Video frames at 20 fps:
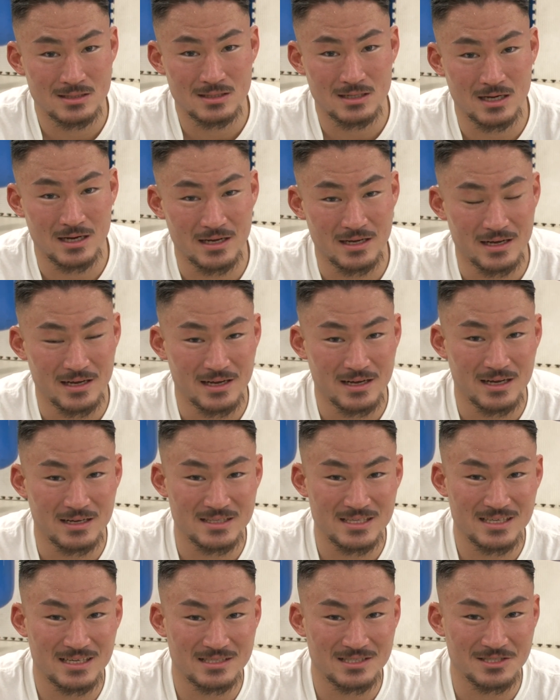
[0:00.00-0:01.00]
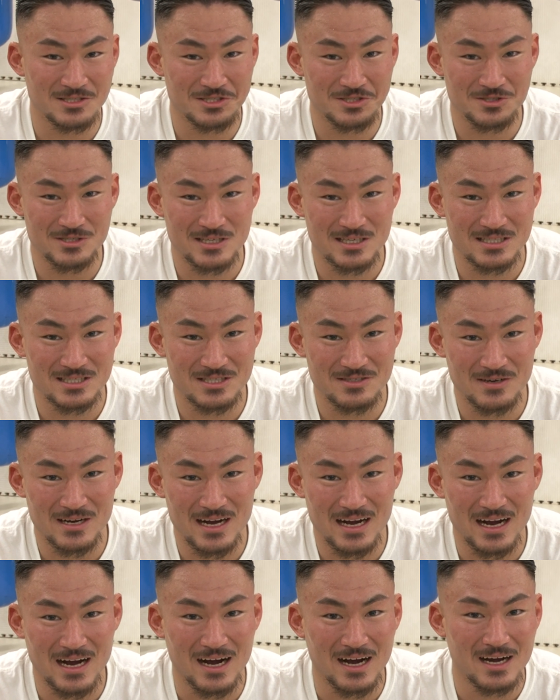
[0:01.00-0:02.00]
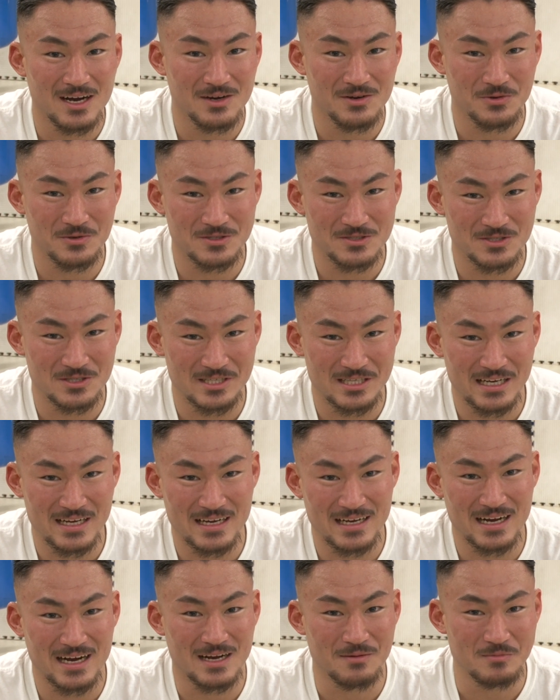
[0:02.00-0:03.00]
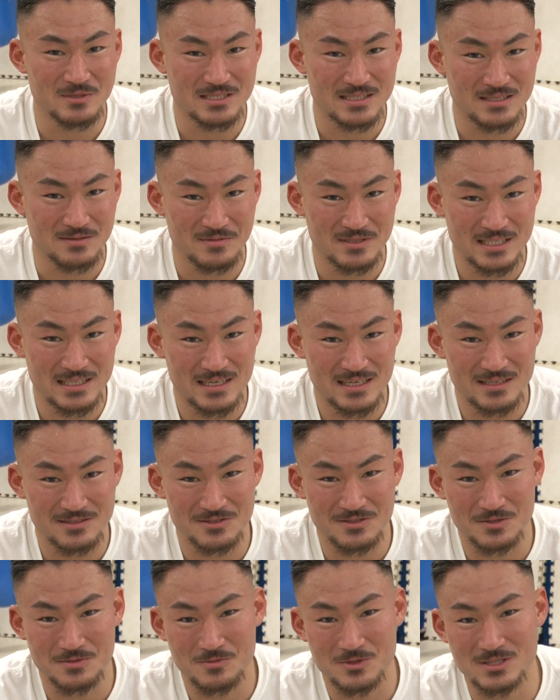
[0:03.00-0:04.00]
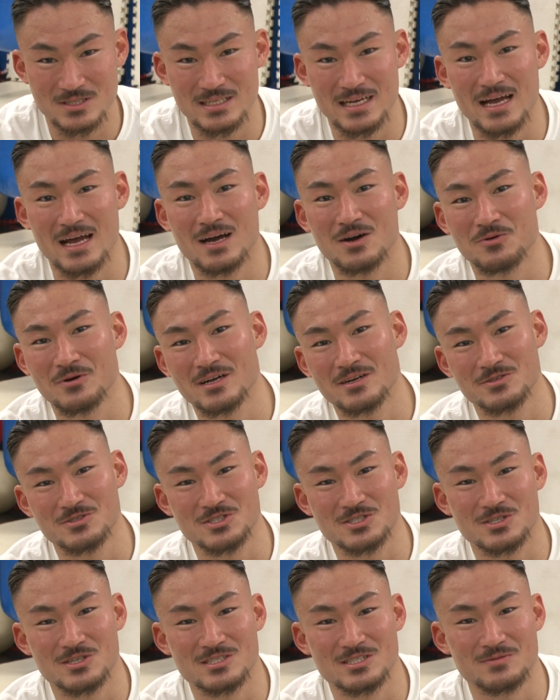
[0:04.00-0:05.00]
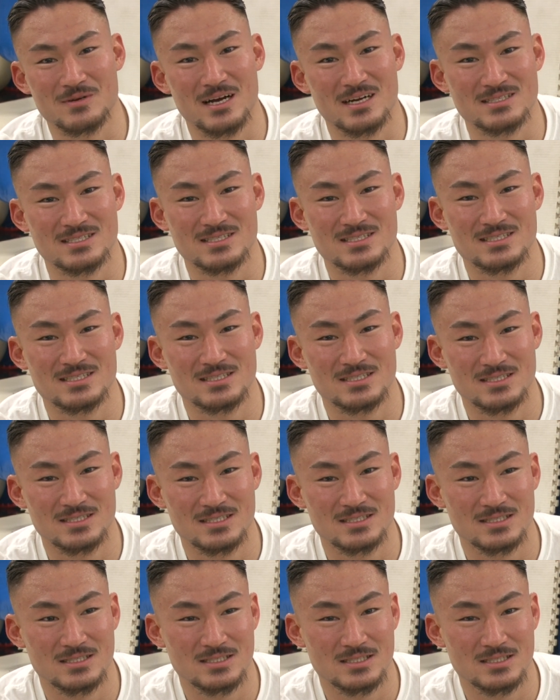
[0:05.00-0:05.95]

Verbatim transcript: はい、2月27日は俺の気合が見せられると思うんで、応援よろしくお願いします。